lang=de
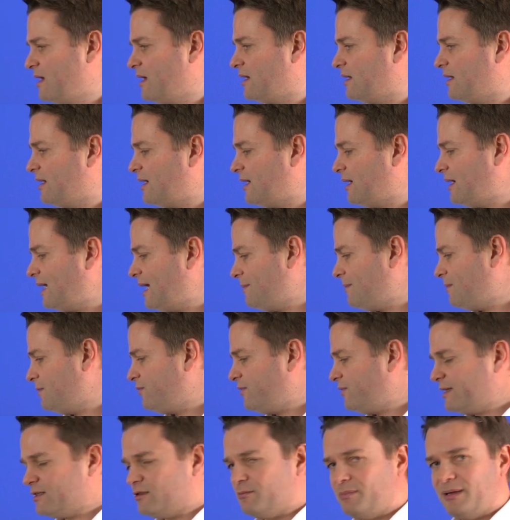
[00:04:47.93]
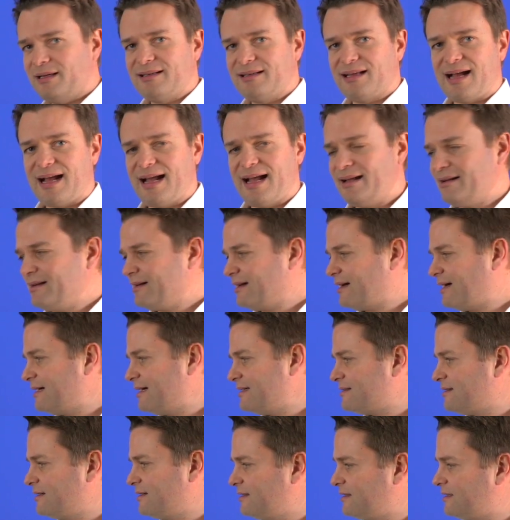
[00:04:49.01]
Ja, Apple vielleicht so bei
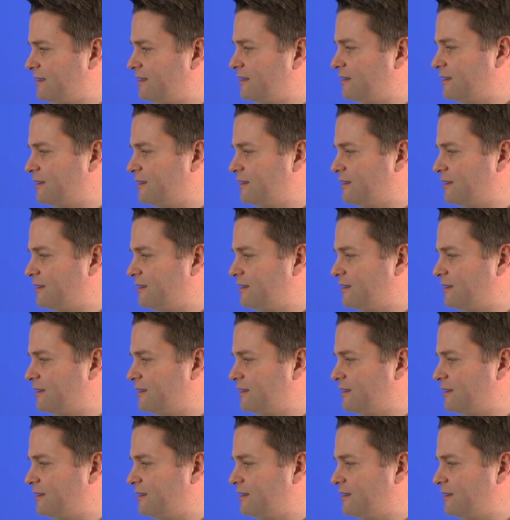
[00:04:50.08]
33,